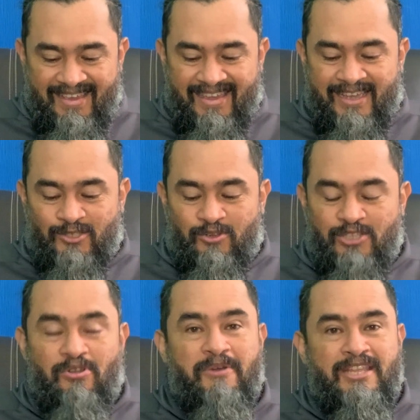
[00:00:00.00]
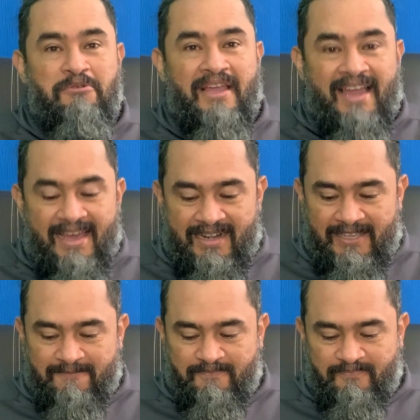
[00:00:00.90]
que Jesucristo ha venido en
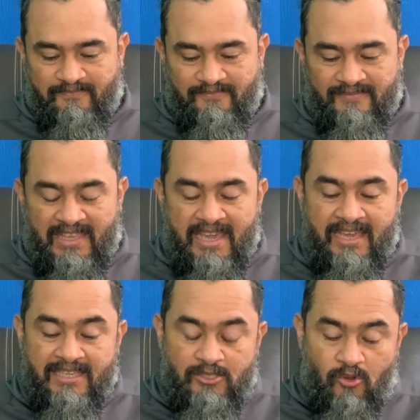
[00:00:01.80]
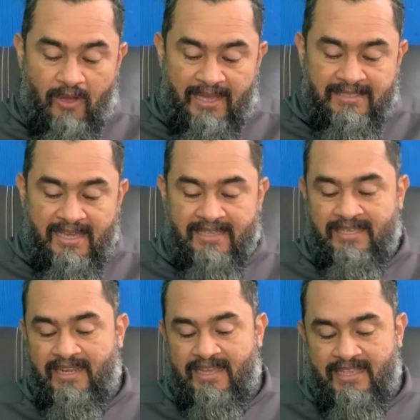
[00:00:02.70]
carne. Quien esto hace
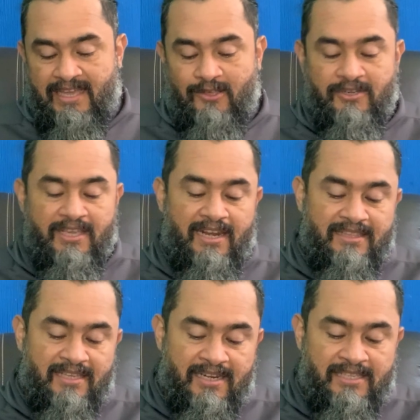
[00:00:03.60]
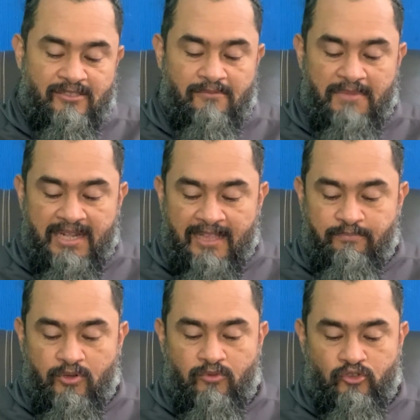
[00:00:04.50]
es el engañador y el anticristo.
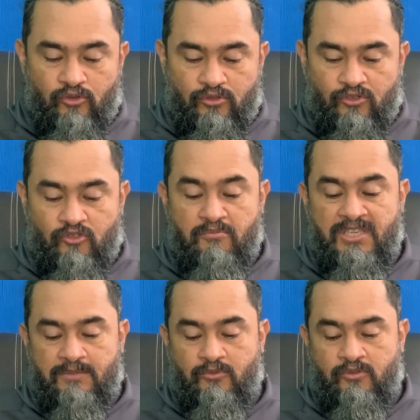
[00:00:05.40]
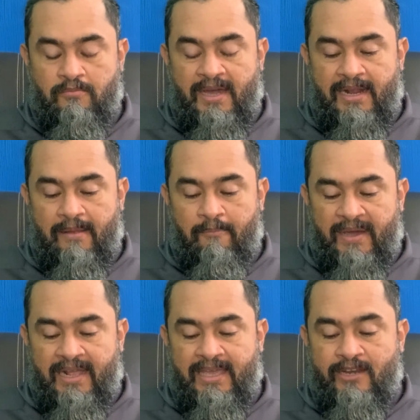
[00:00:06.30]
Mirad por vosotros mismos
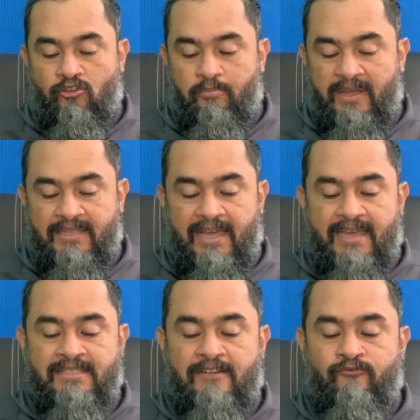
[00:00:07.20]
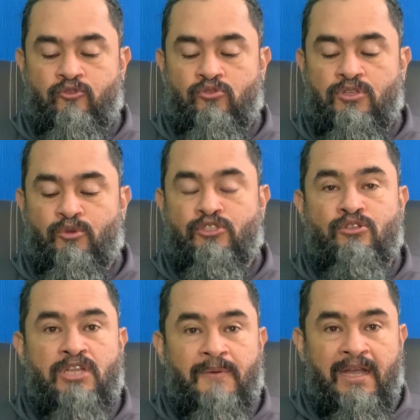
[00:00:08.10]
para que no perdáis el fruto de
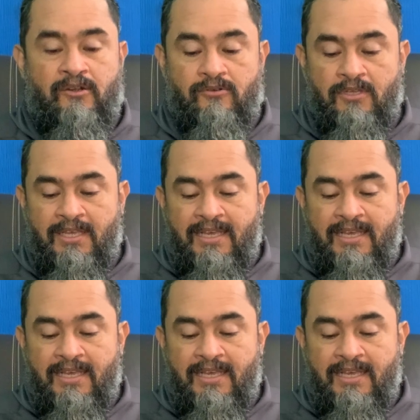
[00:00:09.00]
vuestro trabajo,